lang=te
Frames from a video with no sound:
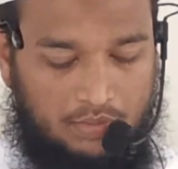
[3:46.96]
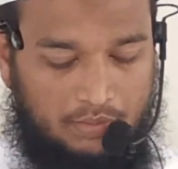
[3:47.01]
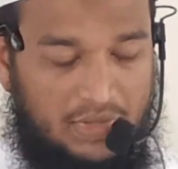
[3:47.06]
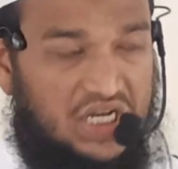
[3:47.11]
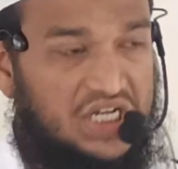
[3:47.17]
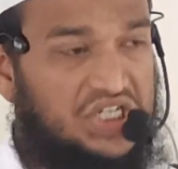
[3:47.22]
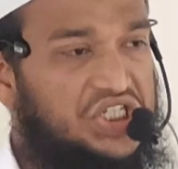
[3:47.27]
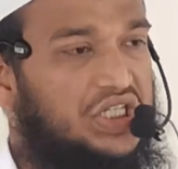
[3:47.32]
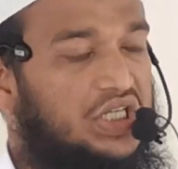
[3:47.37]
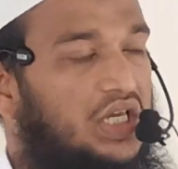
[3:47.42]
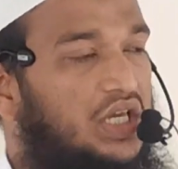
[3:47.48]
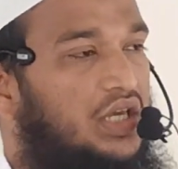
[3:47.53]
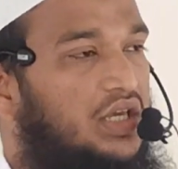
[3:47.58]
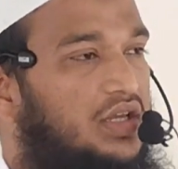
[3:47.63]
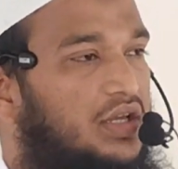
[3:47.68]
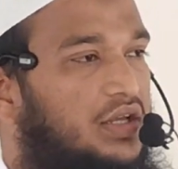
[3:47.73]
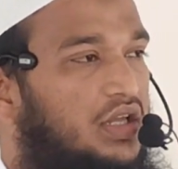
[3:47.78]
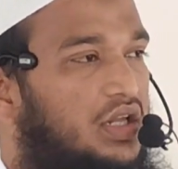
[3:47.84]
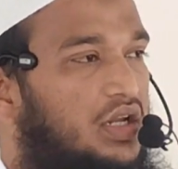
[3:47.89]
మనిషికి
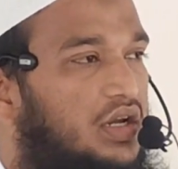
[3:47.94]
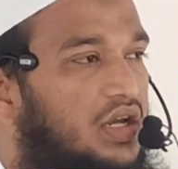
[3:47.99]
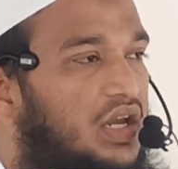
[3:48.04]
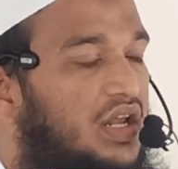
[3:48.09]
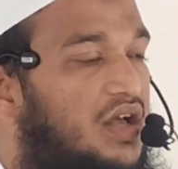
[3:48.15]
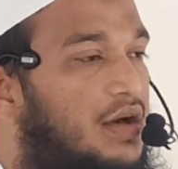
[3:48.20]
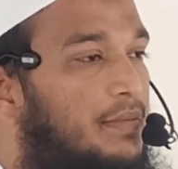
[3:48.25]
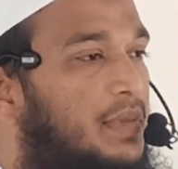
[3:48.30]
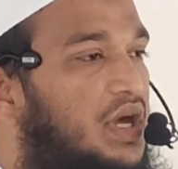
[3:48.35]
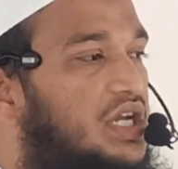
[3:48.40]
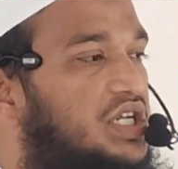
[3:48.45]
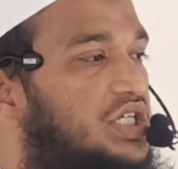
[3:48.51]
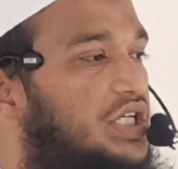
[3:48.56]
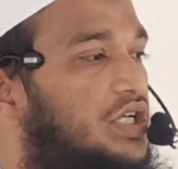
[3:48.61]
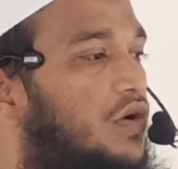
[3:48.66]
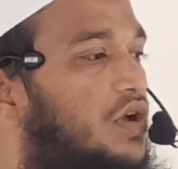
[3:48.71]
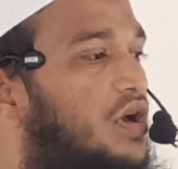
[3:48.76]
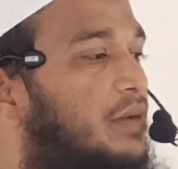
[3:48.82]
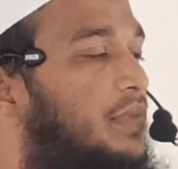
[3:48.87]
లేక
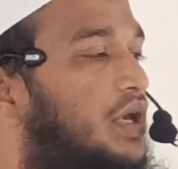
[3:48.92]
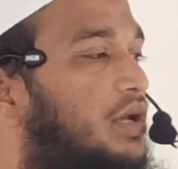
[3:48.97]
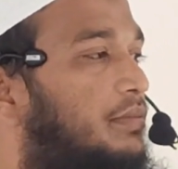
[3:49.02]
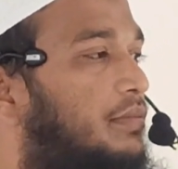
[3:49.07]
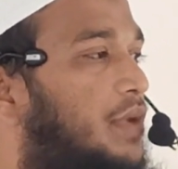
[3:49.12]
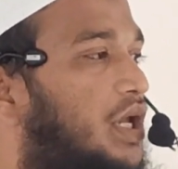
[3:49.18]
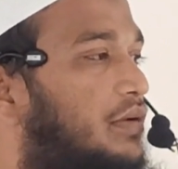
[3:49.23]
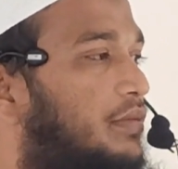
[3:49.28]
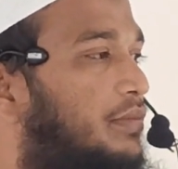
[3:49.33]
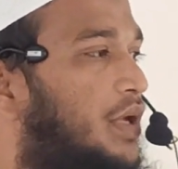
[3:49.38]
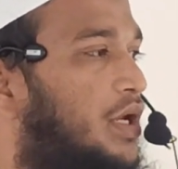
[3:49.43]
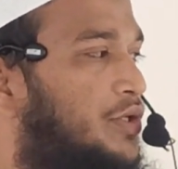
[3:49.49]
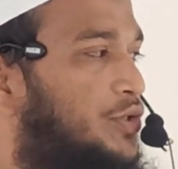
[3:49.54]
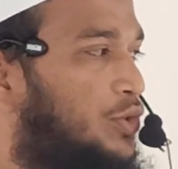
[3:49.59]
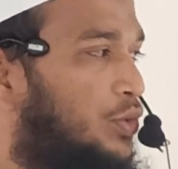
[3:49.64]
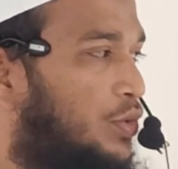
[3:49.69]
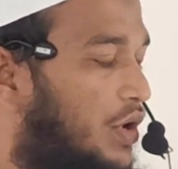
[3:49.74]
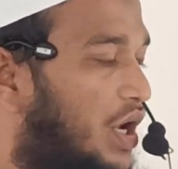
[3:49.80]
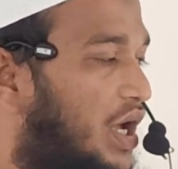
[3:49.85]
మనిషి యొక్క
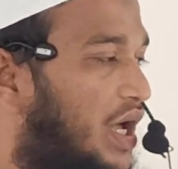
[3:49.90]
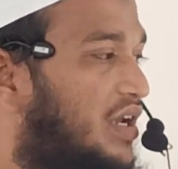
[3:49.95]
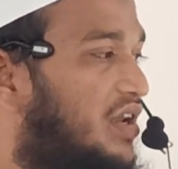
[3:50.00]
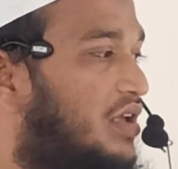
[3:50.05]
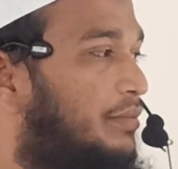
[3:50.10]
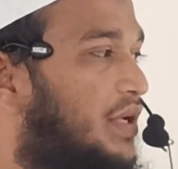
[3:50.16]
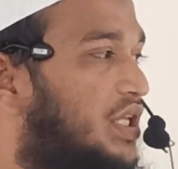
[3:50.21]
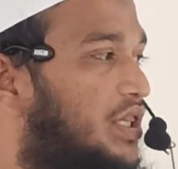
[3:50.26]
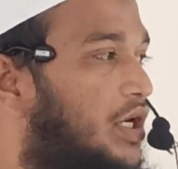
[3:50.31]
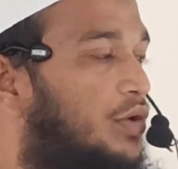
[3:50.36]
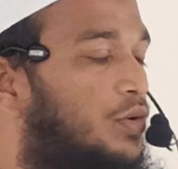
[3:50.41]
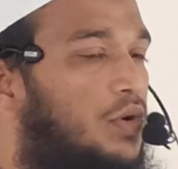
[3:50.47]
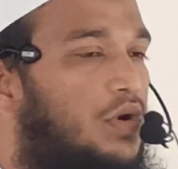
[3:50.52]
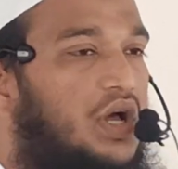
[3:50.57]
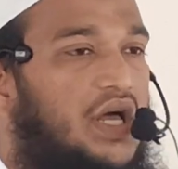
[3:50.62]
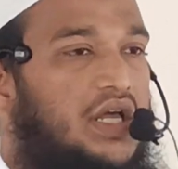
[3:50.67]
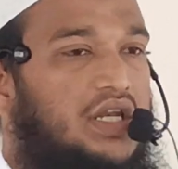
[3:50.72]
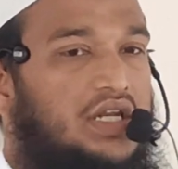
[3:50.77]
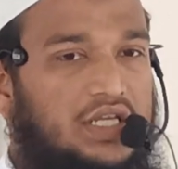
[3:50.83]
మనసుకు కానీ
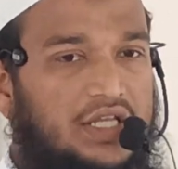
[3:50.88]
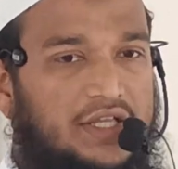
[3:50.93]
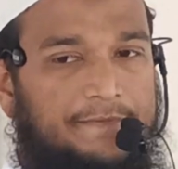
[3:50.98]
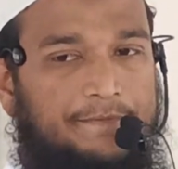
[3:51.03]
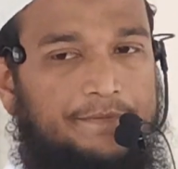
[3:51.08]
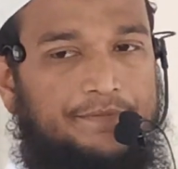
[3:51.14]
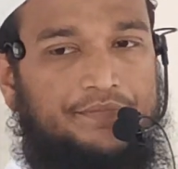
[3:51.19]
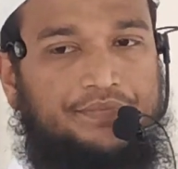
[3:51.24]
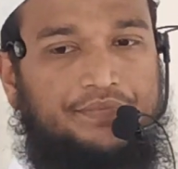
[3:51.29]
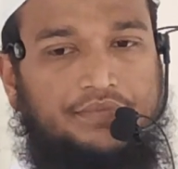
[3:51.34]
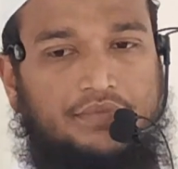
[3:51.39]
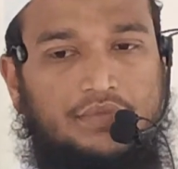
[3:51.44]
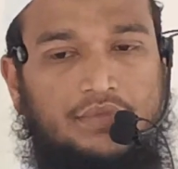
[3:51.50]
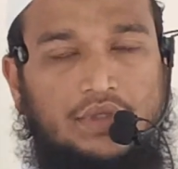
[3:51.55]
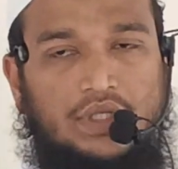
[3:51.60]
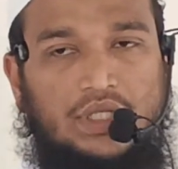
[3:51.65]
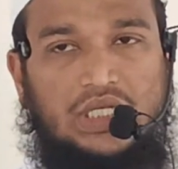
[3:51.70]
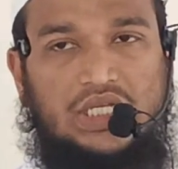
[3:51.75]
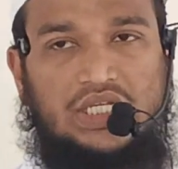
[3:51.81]
మెదడుకు కానీ
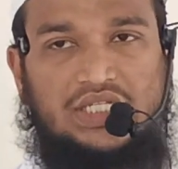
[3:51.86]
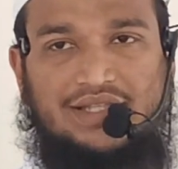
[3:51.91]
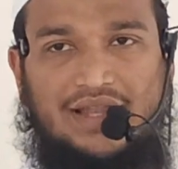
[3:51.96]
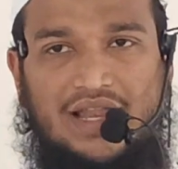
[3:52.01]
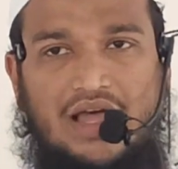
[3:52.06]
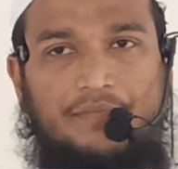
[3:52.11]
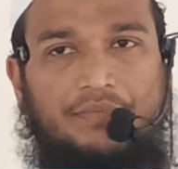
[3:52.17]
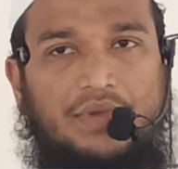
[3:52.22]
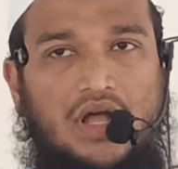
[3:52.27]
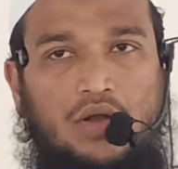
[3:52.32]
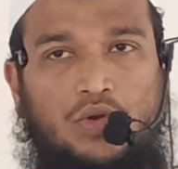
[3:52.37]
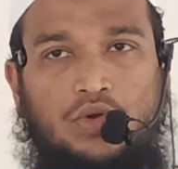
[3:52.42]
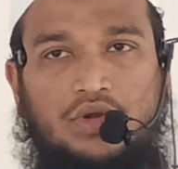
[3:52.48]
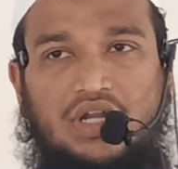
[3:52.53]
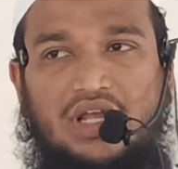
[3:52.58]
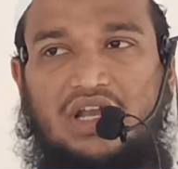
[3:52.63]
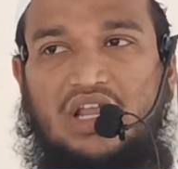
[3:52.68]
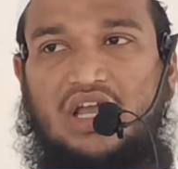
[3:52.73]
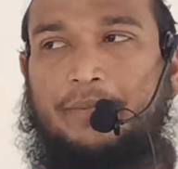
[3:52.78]
ఇస్లాం
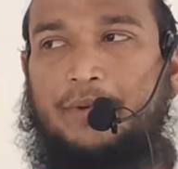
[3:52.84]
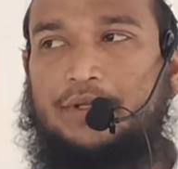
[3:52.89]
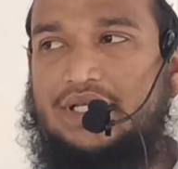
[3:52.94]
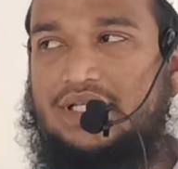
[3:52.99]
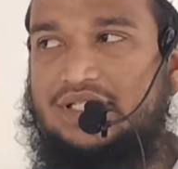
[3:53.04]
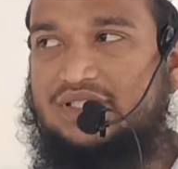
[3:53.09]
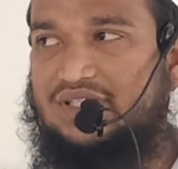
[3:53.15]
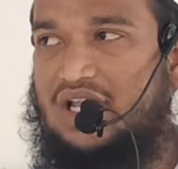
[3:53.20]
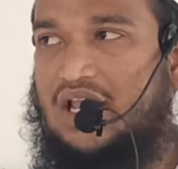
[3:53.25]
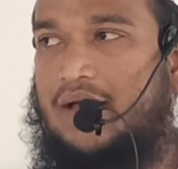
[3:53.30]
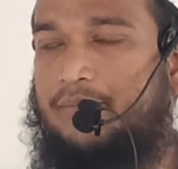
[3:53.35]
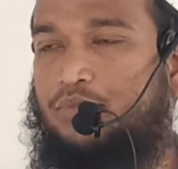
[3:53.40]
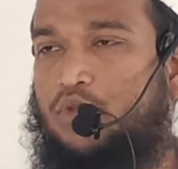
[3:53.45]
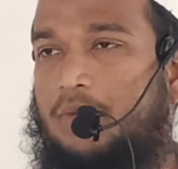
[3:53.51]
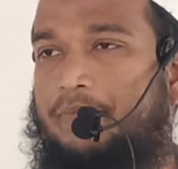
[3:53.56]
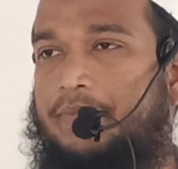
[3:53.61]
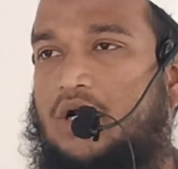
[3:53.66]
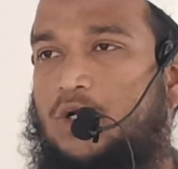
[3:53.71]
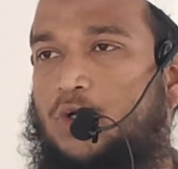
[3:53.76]
కాకుండా లేకపోతే
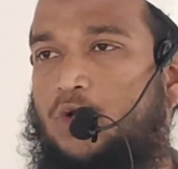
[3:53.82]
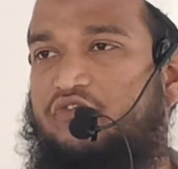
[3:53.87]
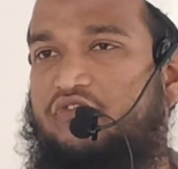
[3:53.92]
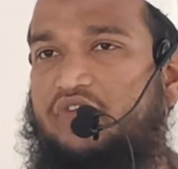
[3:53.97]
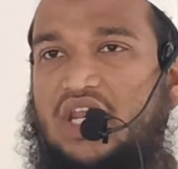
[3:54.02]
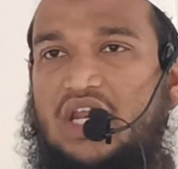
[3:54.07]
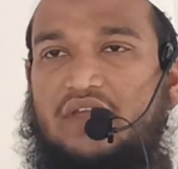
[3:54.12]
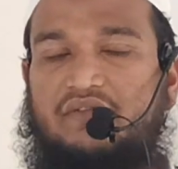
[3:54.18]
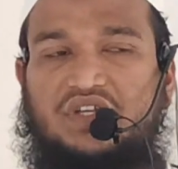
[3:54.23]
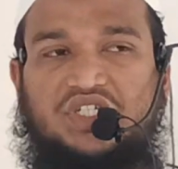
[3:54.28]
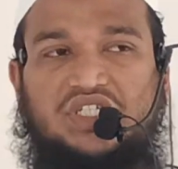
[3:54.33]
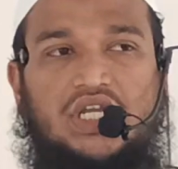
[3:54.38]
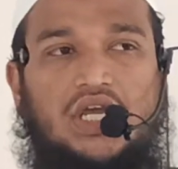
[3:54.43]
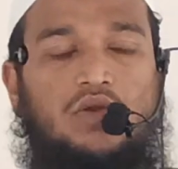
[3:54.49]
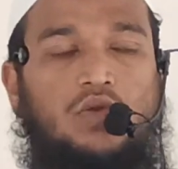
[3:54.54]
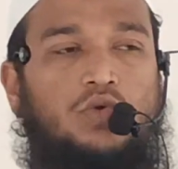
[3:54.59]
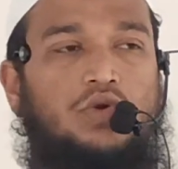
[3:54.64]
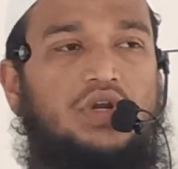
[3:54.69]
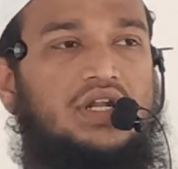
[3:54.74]
ఇస్లాంతో పాటు వేరే
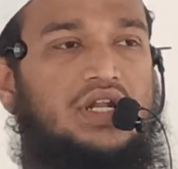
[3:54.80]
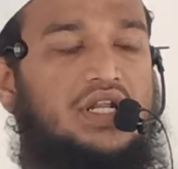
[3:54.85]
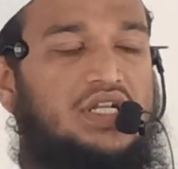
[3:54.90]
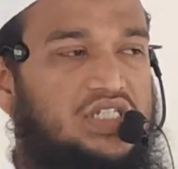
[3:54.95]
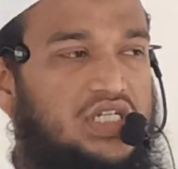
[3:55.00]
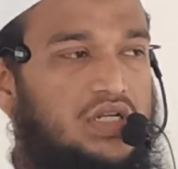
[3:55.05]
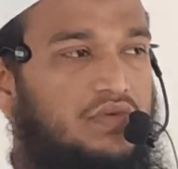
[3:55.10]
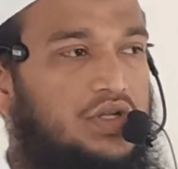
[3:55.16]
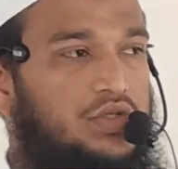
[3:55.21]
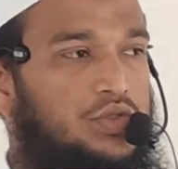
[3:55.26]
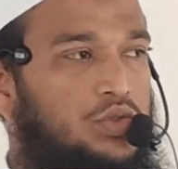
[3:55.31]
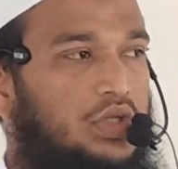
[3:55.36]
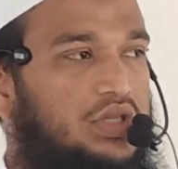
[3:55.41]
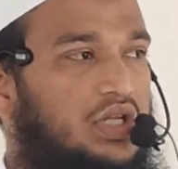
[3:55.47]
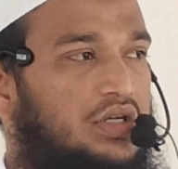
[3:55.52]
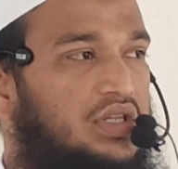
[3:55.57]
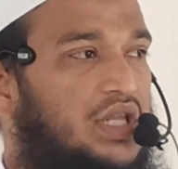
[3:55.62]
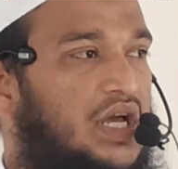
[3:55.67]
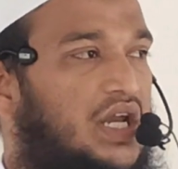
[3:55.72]
విషయాలు కూడా నచ్చవచ్చు
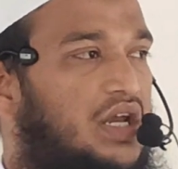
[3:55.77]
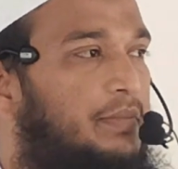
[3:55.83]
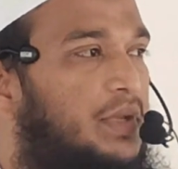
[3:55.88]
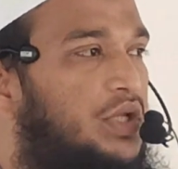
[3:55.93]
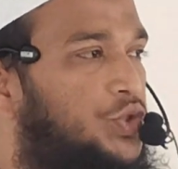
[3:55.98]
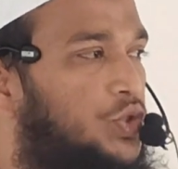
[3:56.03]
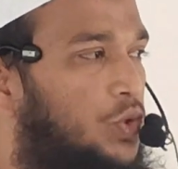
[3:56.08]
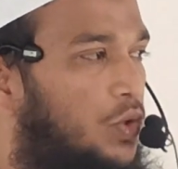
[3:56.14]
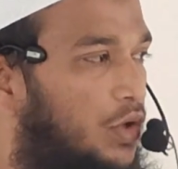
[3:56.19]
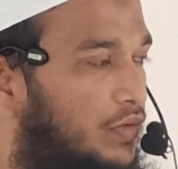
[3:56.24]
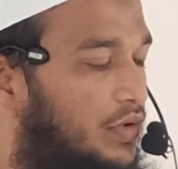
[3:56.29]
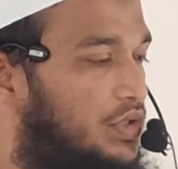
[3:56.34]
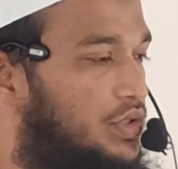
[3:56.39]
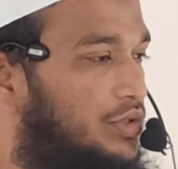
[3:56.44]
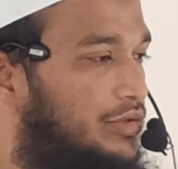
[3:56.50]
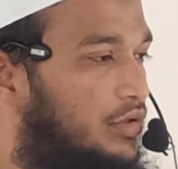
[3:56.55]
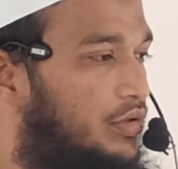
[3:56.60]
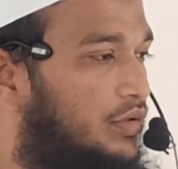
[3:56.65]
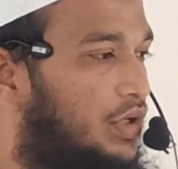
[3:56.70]
అతని దాన్ని
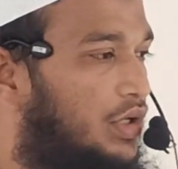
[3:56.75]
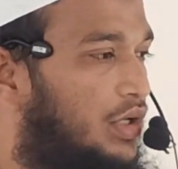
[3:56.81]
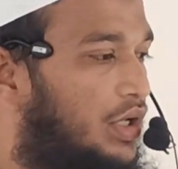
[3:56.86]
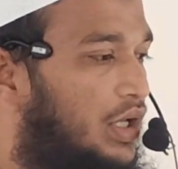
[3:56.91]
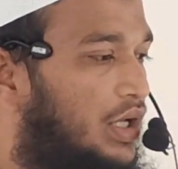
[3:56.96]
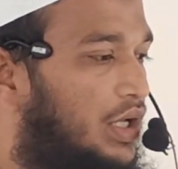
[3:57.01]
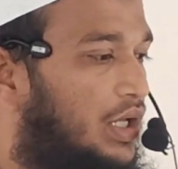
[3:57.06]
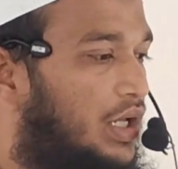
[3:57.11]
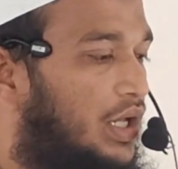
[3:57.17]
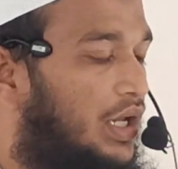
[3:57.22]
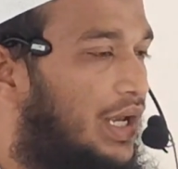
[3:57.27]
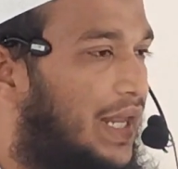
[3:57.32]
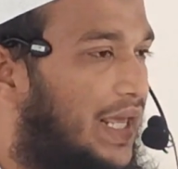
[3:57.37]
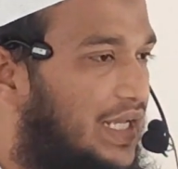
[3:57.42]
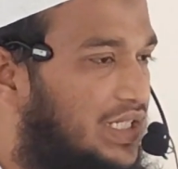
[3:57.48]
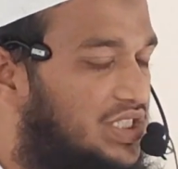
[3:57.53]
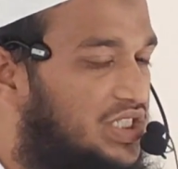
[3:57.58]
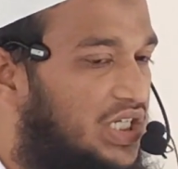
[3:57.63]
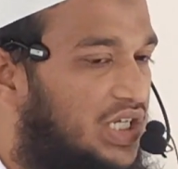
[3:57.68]
మెచ్చుకోవచ్చు
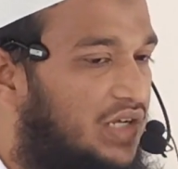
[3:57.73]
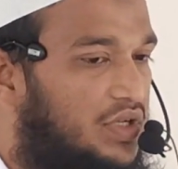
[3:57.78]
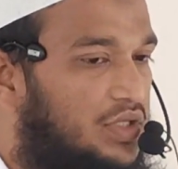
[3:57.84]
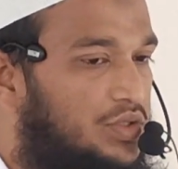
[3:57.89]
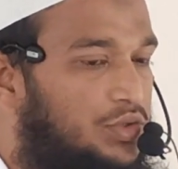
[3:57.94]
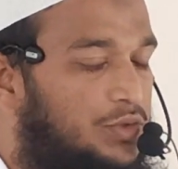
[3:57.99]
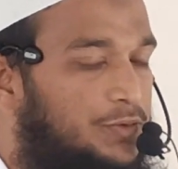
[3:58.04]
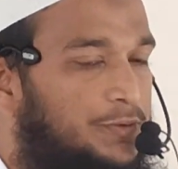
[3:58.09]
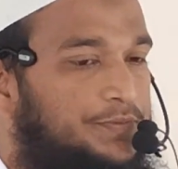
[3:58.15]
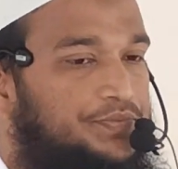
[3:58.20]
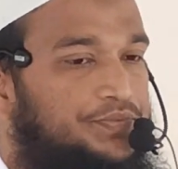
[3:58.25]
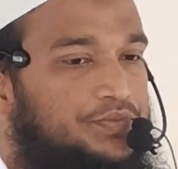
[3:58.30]
లైక్ చేయవచ్చు